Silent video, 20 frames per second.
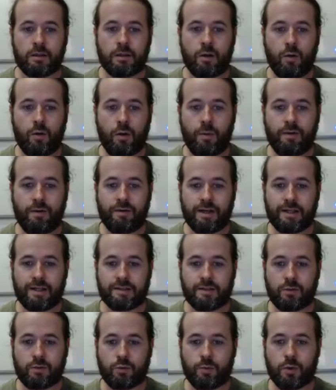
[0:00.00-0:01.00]
Então é uma
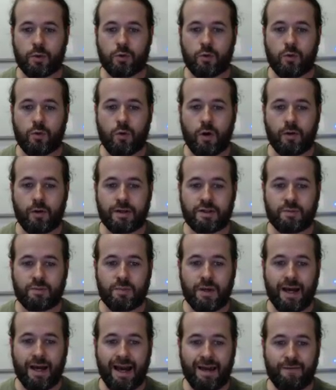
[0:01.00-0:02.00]
variação do protocolo
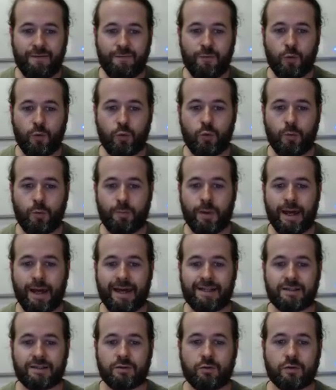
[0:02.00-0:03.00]
SPI full
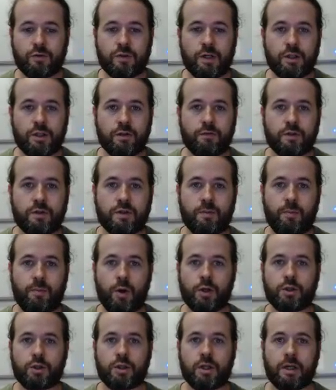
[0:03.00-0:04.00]
duplex, ou seja, você
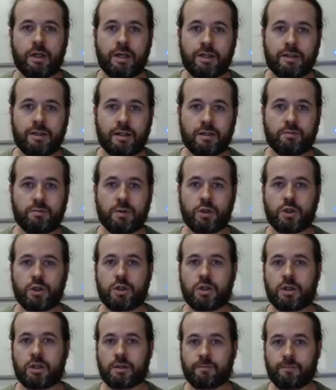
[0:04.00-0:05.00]
pode
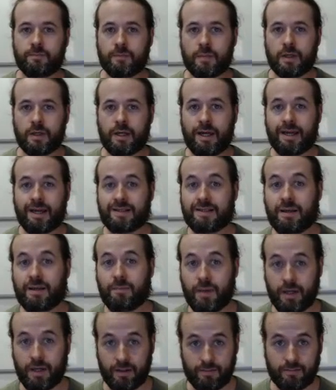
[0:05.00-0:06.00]
transmitir e
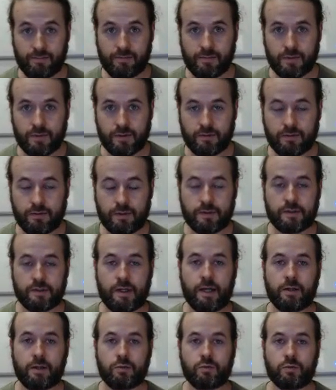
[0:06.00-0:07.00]
receber,
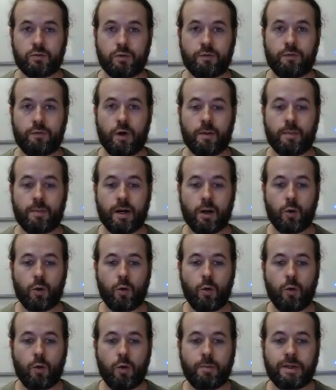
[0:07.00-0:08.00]
certo? De forma
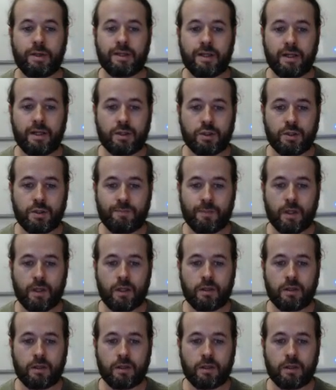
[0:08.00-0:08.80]
concomitante.